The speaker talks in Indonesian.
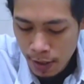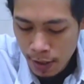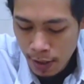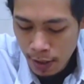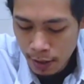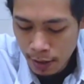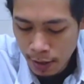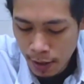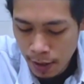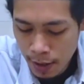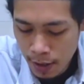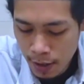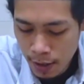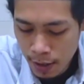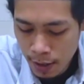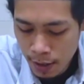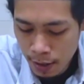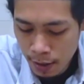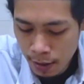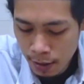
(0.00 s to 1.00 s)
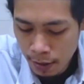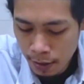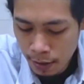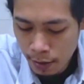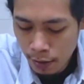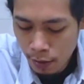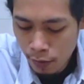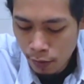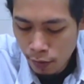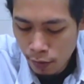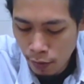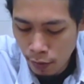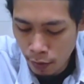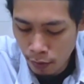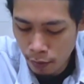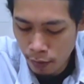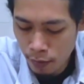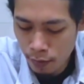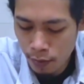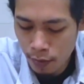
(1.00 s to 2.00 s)
yas'al
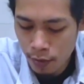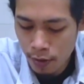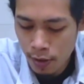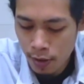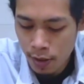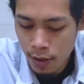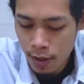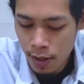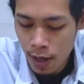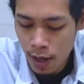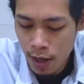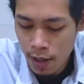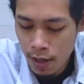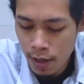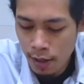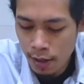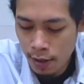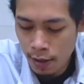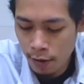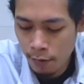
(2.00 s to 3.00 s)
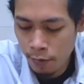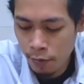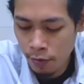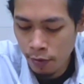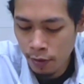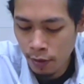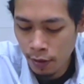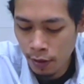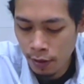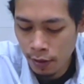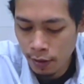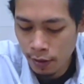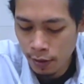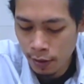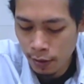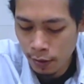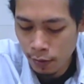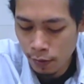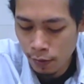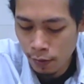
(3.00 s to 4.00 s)
lungo ayar habu
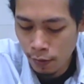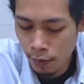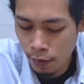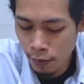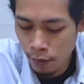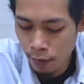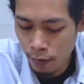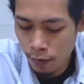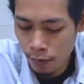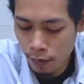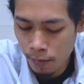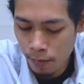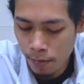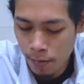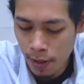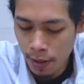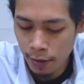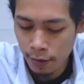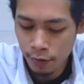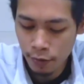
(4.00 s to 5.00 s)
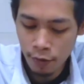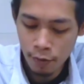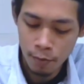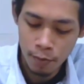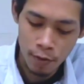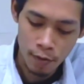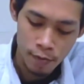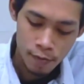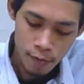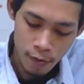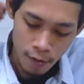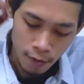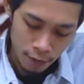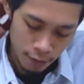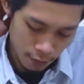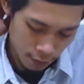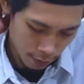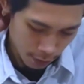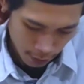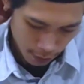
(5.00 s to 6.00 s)
tegese lungo man sapa
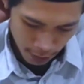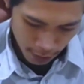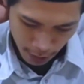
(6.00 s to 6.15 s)
wong